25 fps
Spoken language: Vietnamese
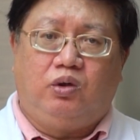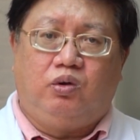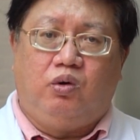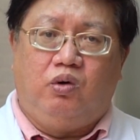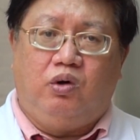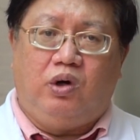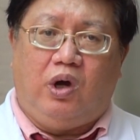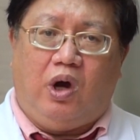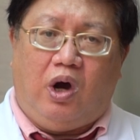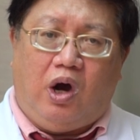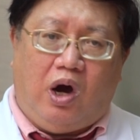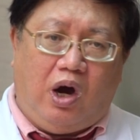
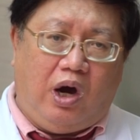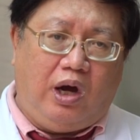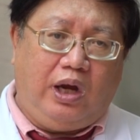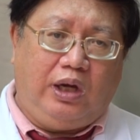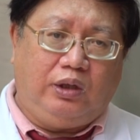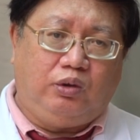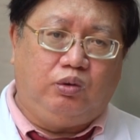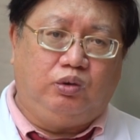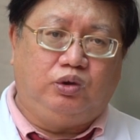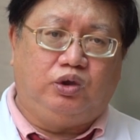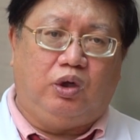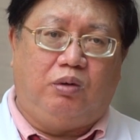thuốc ho
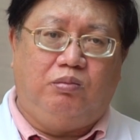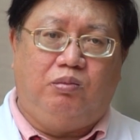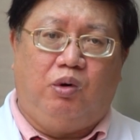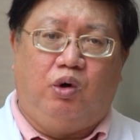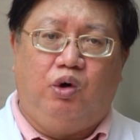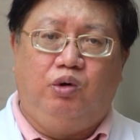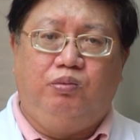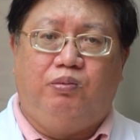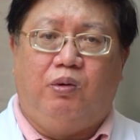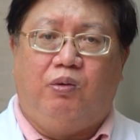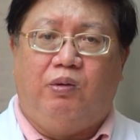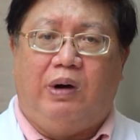hay thuốc sổ
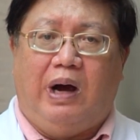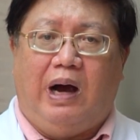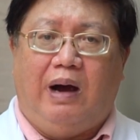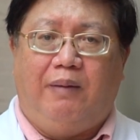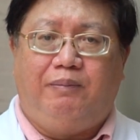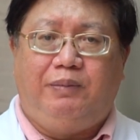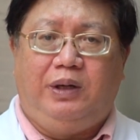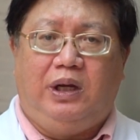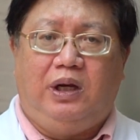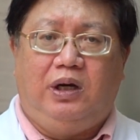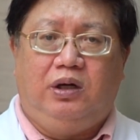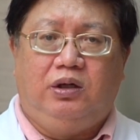mũi phù
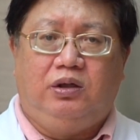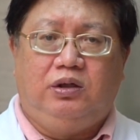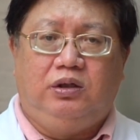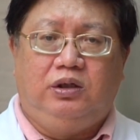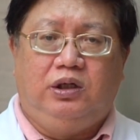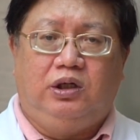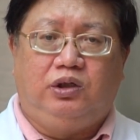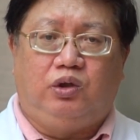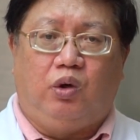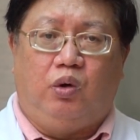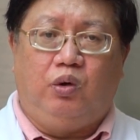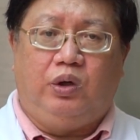hợp với lứa,
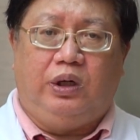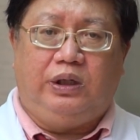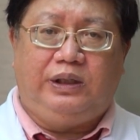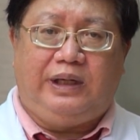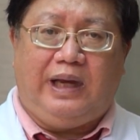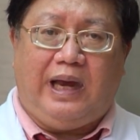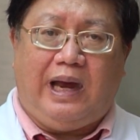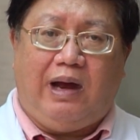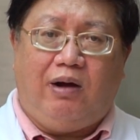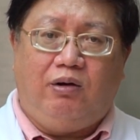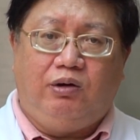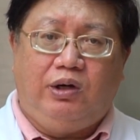lứa tuổi các
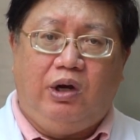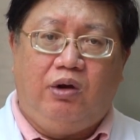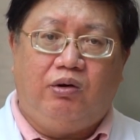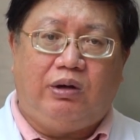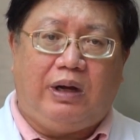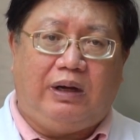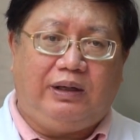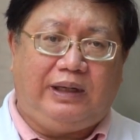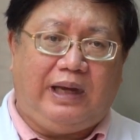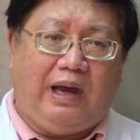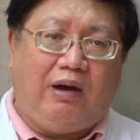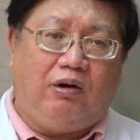cháu nếu
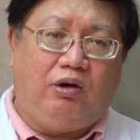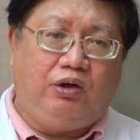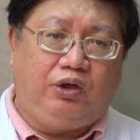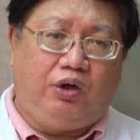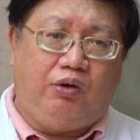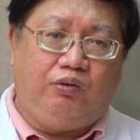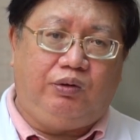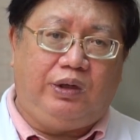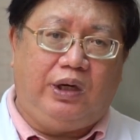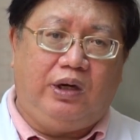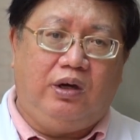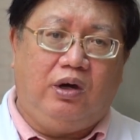các cháu có
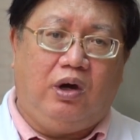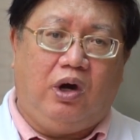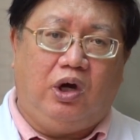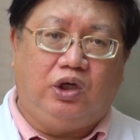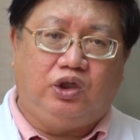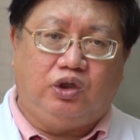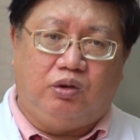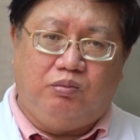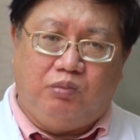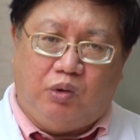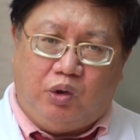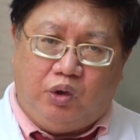triệu chứng
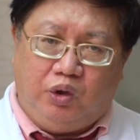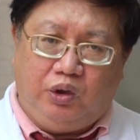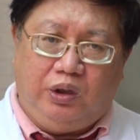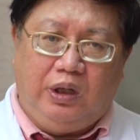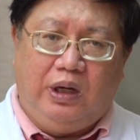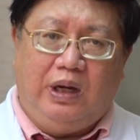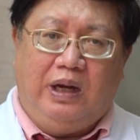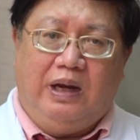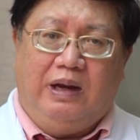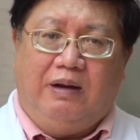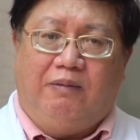ho sổ mũi.